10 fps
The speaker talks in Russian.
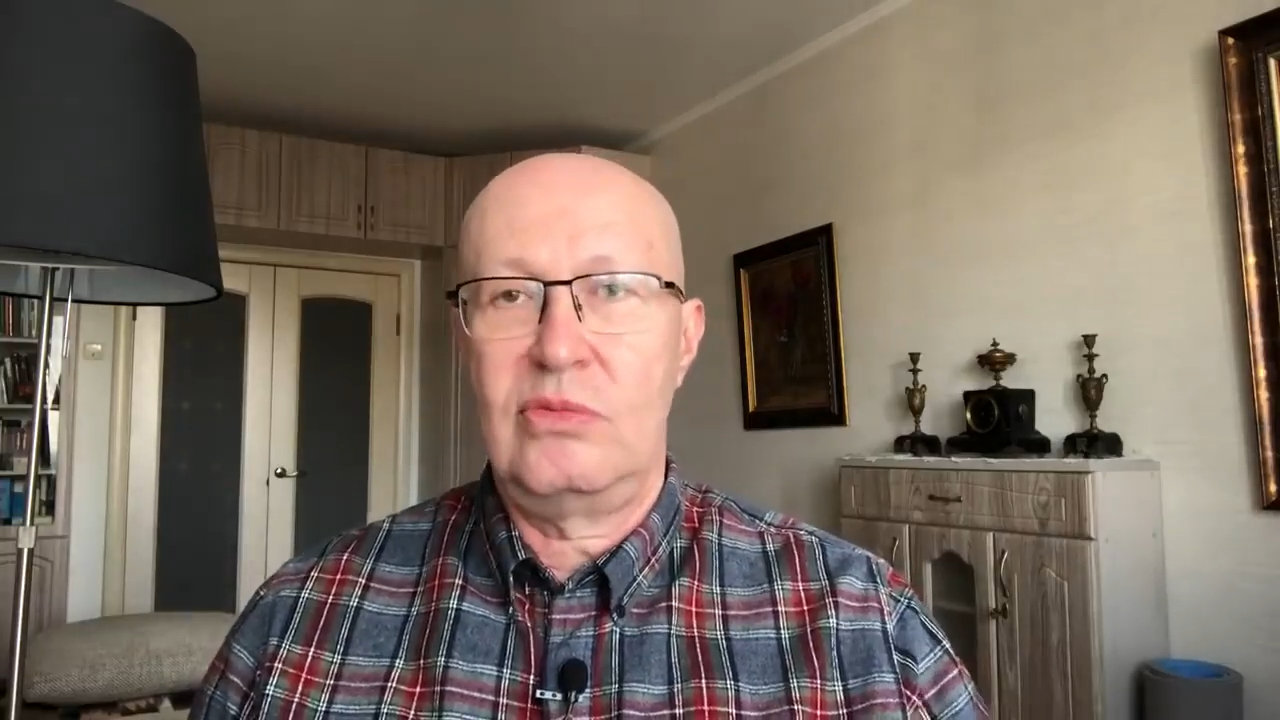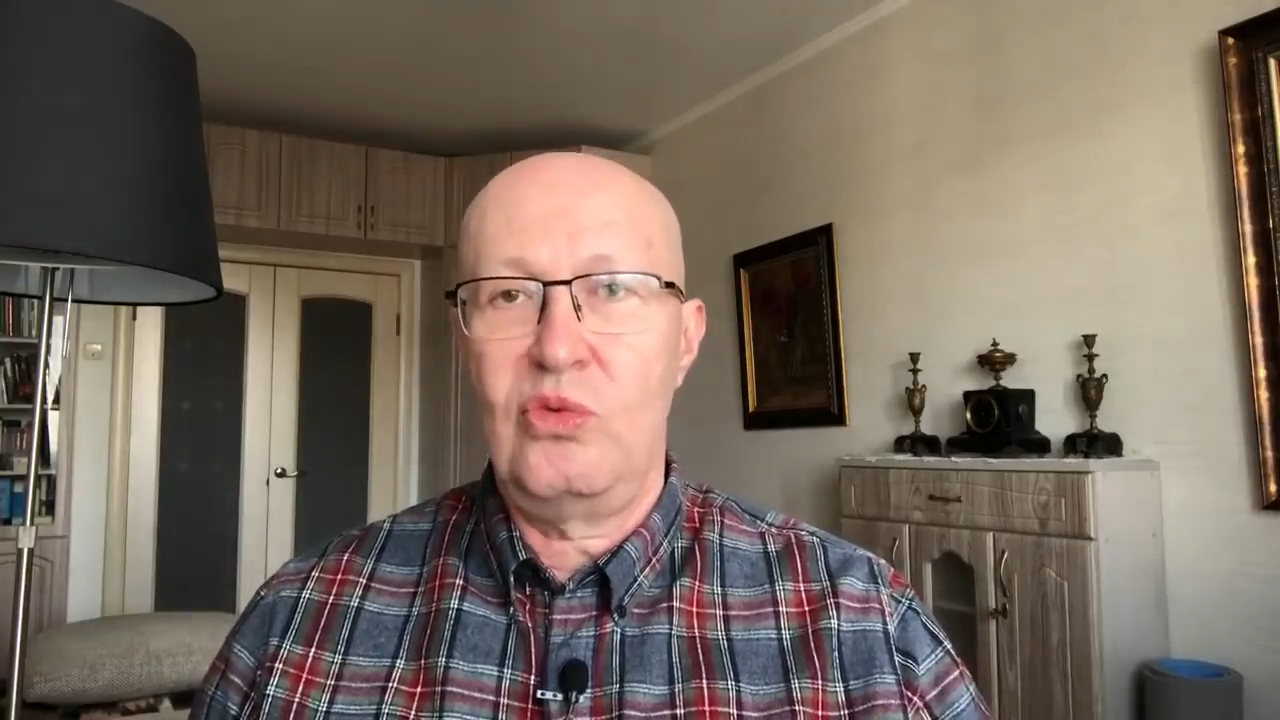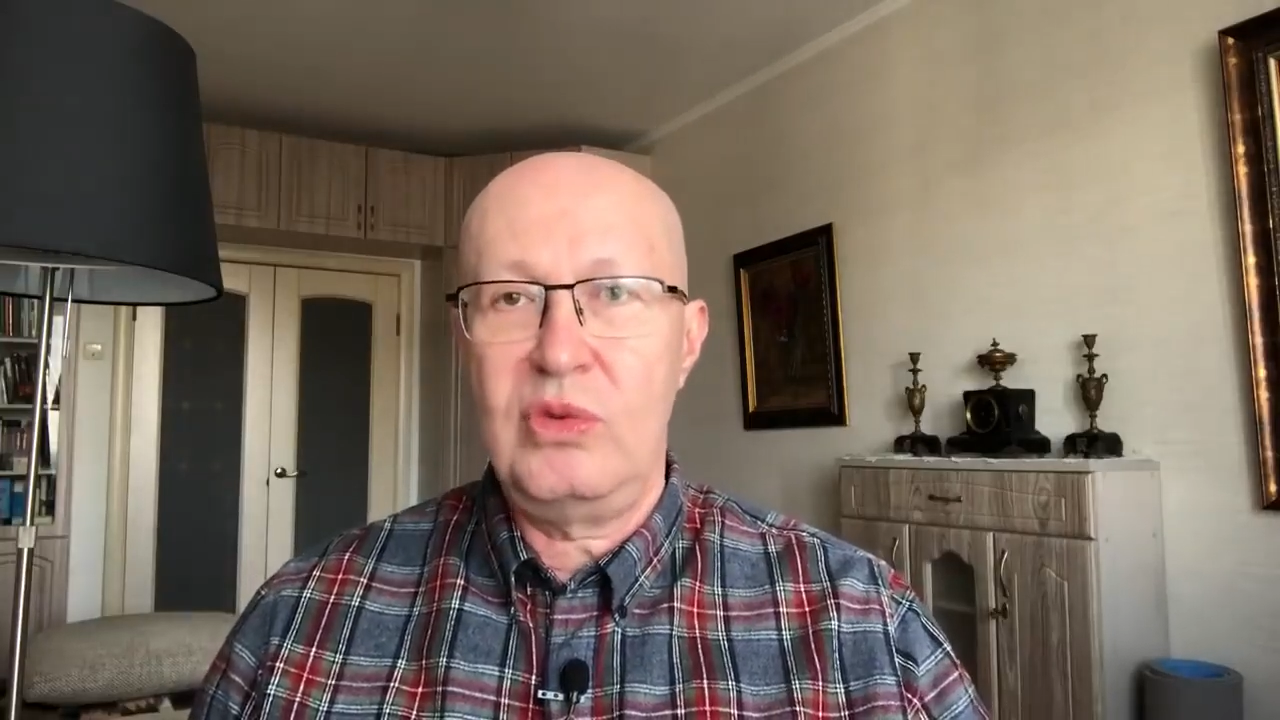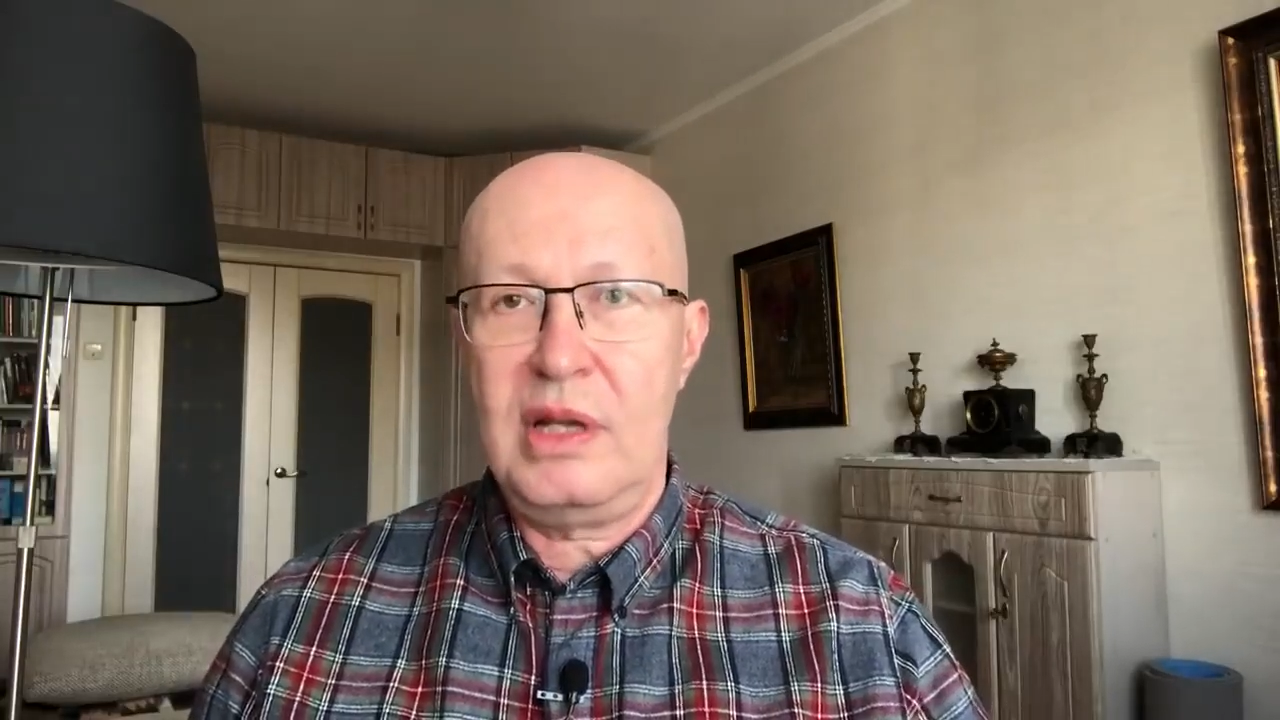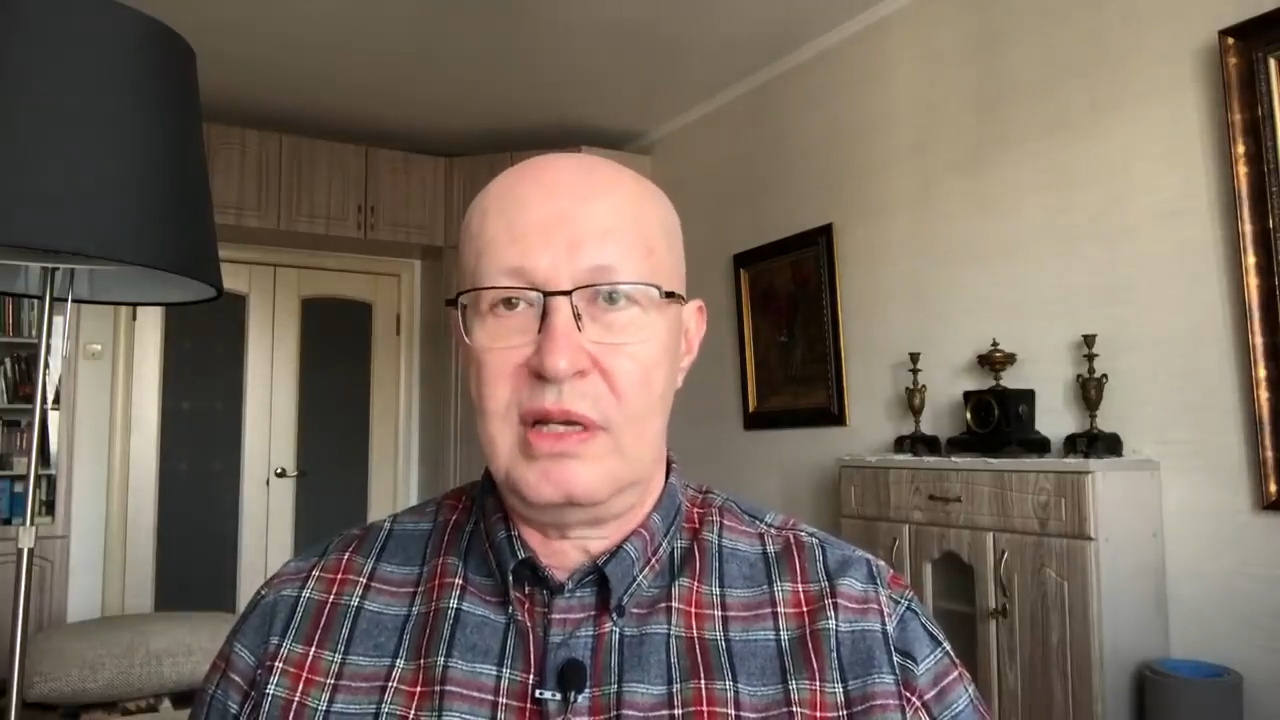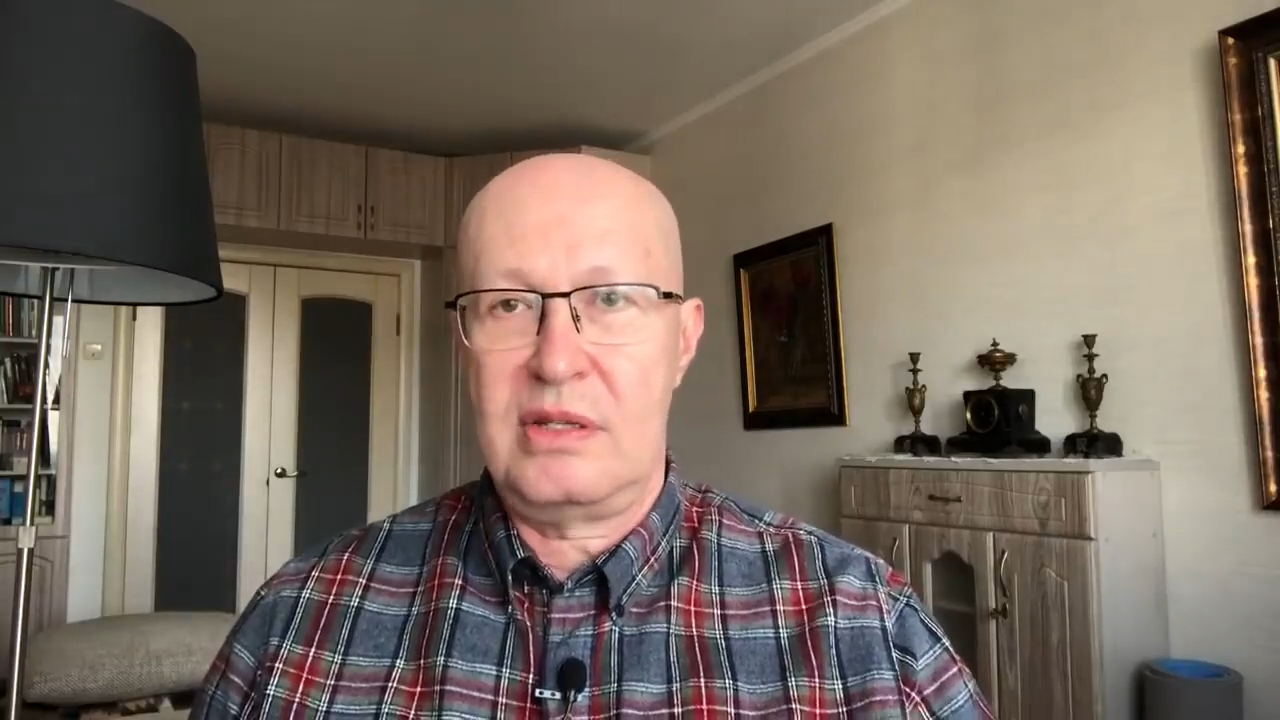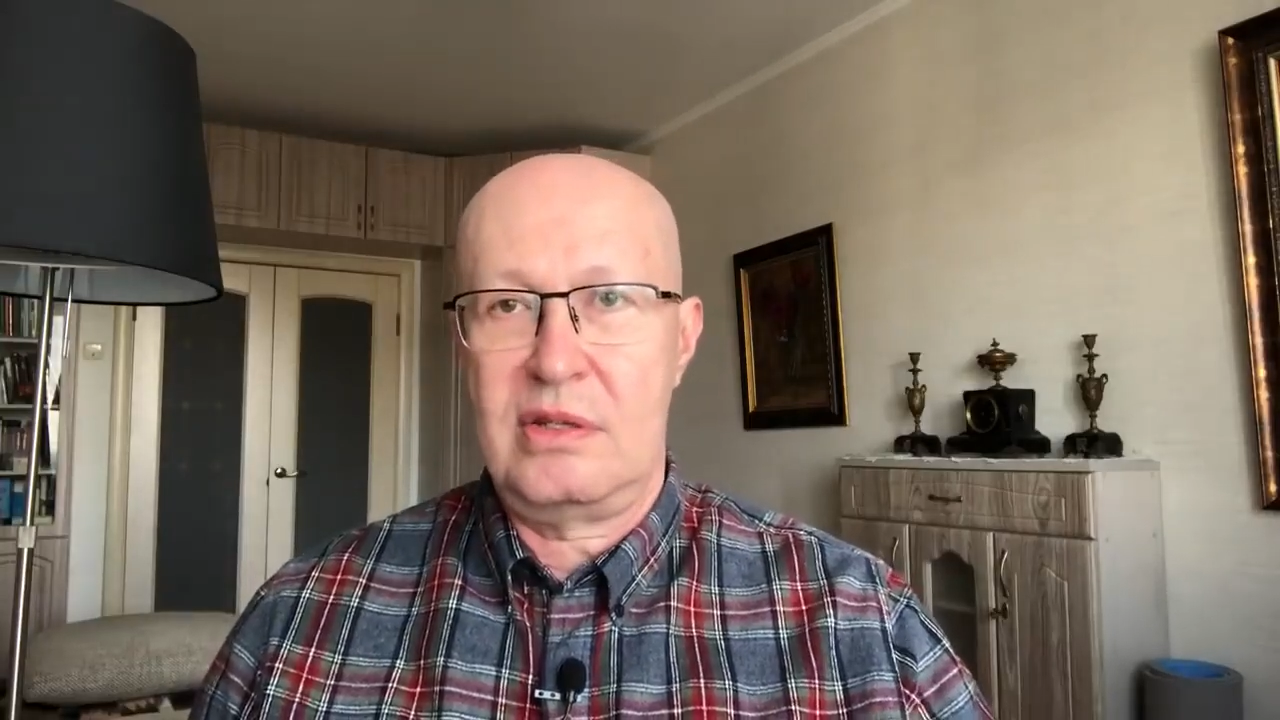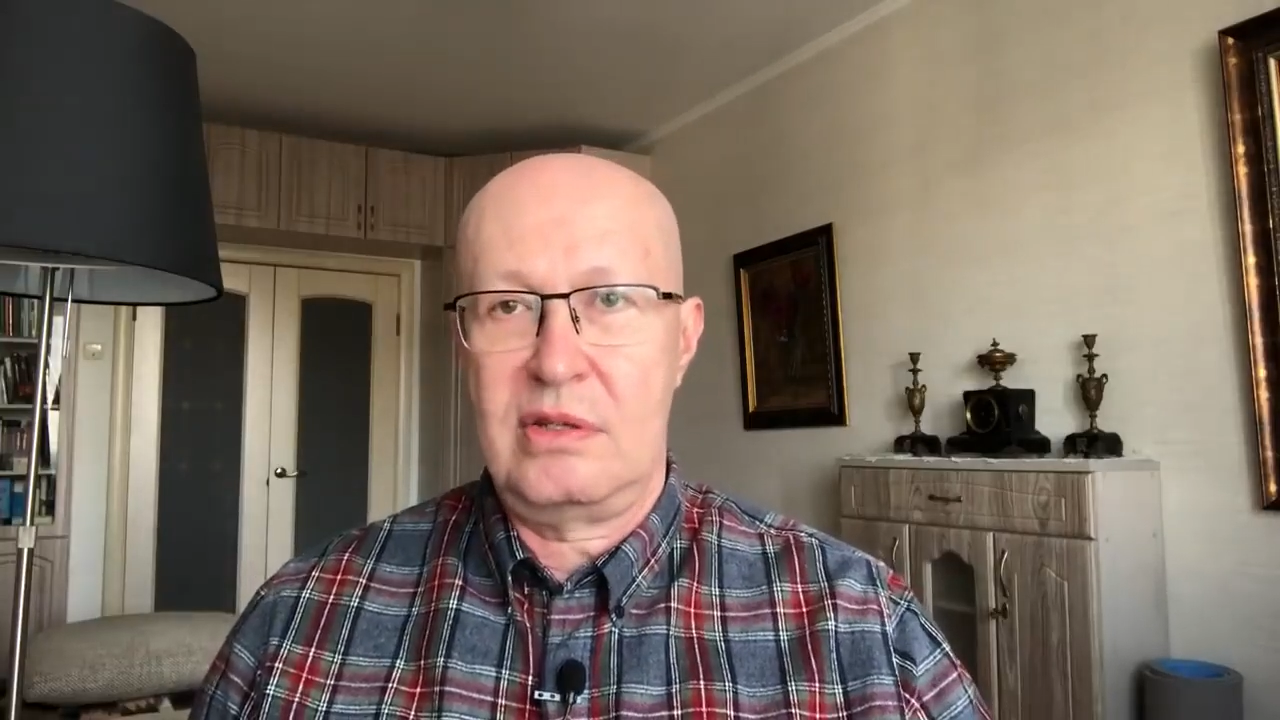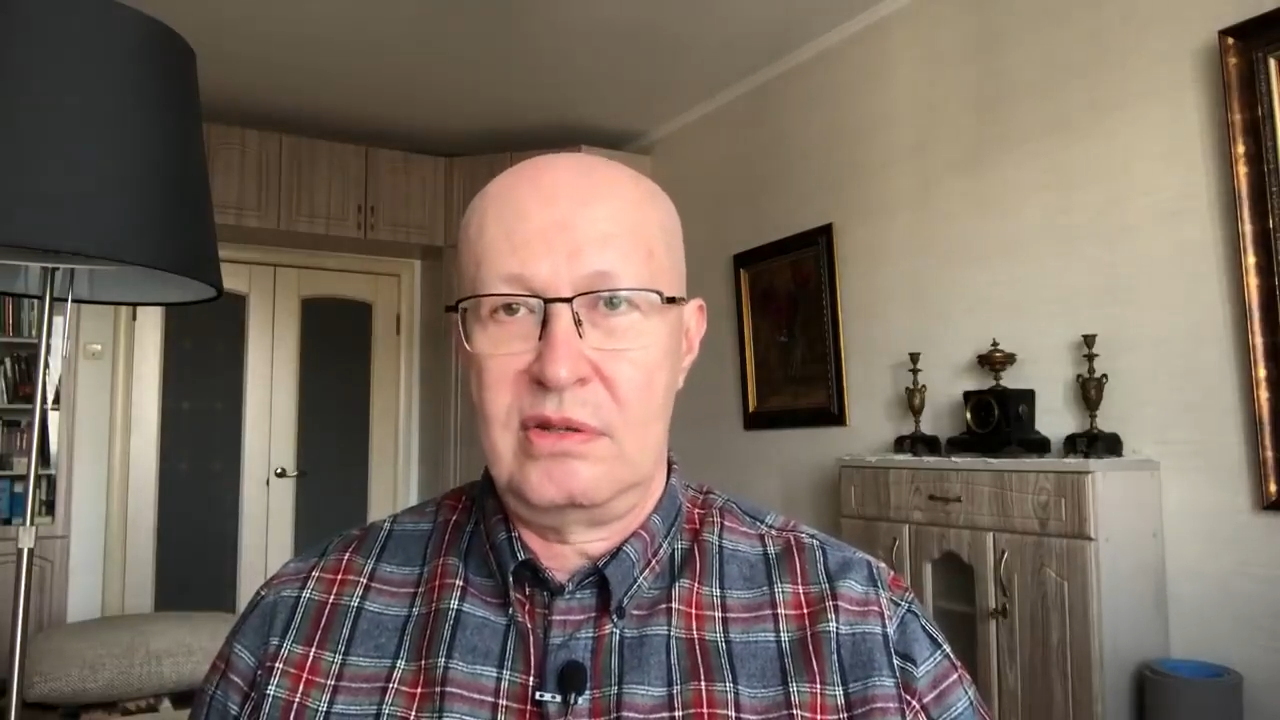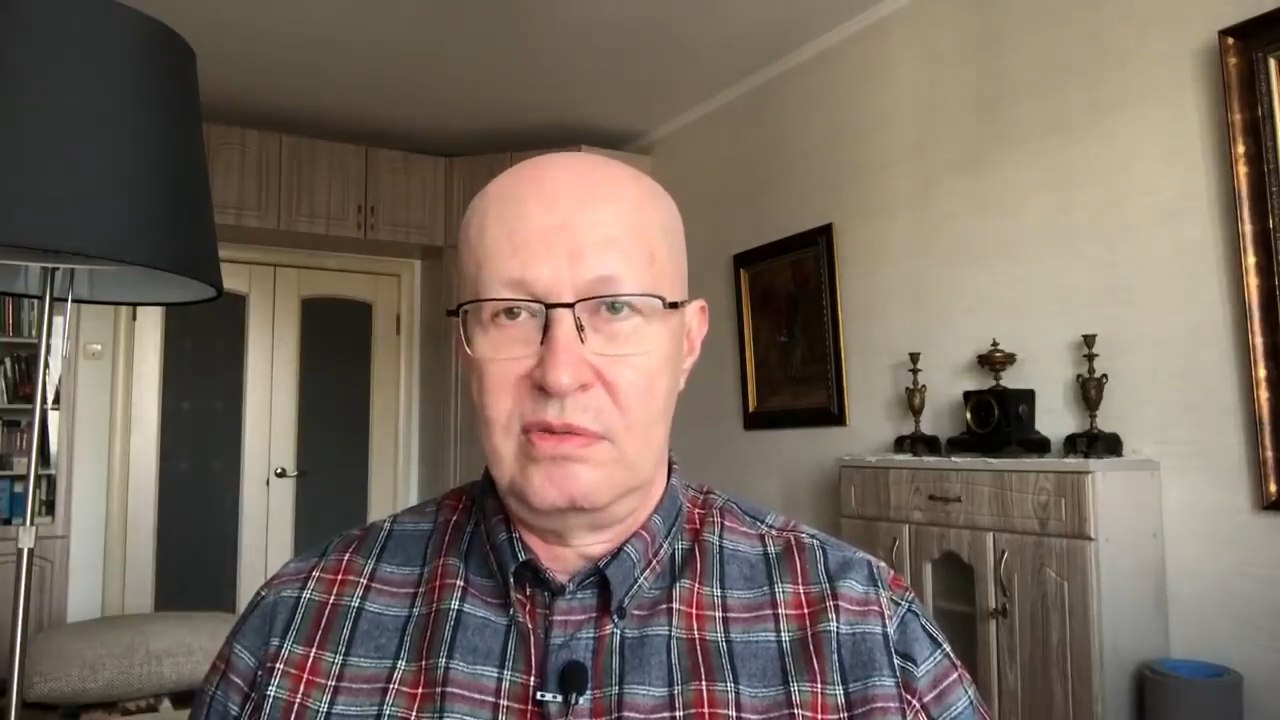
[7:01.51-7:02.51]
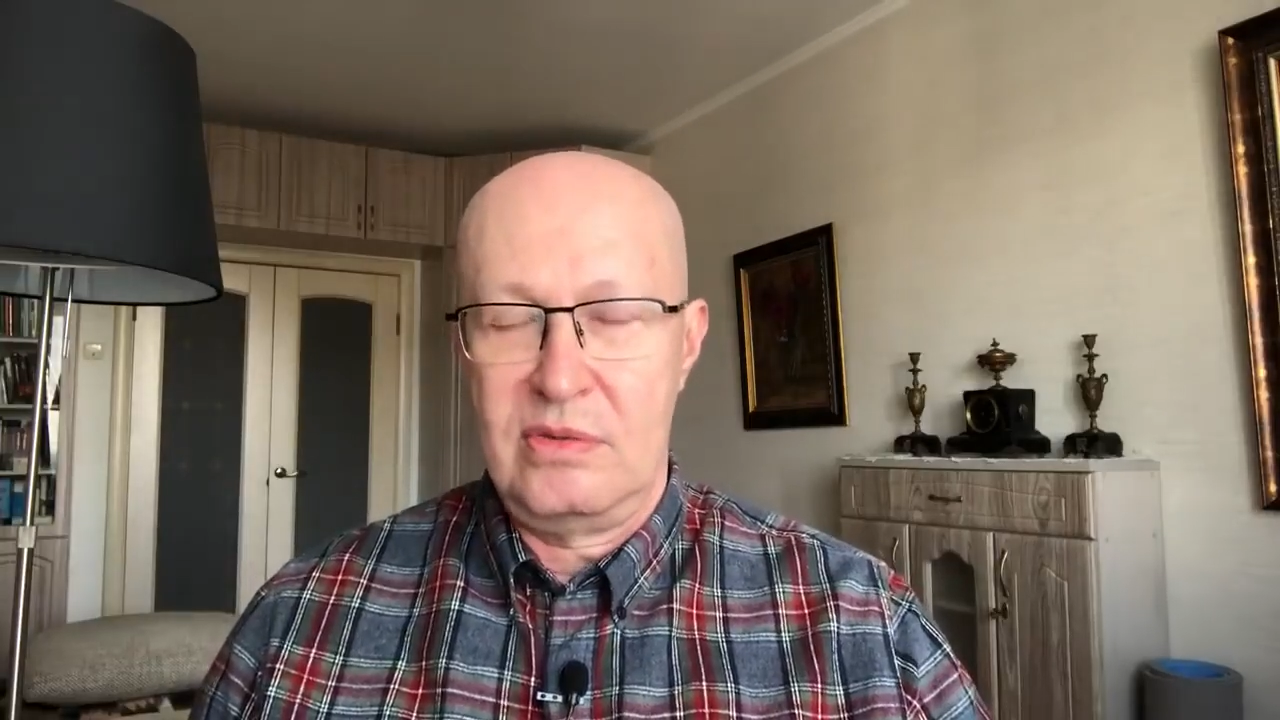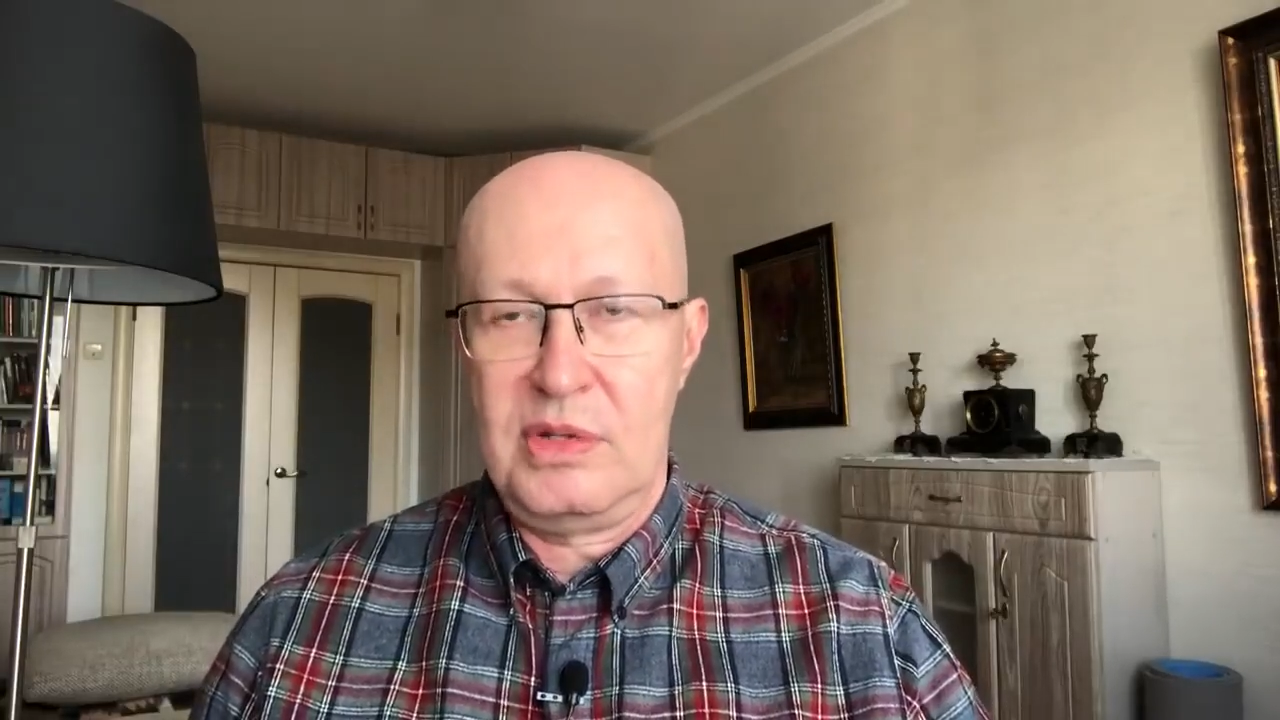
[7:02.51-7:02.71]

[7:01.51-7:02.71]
у нас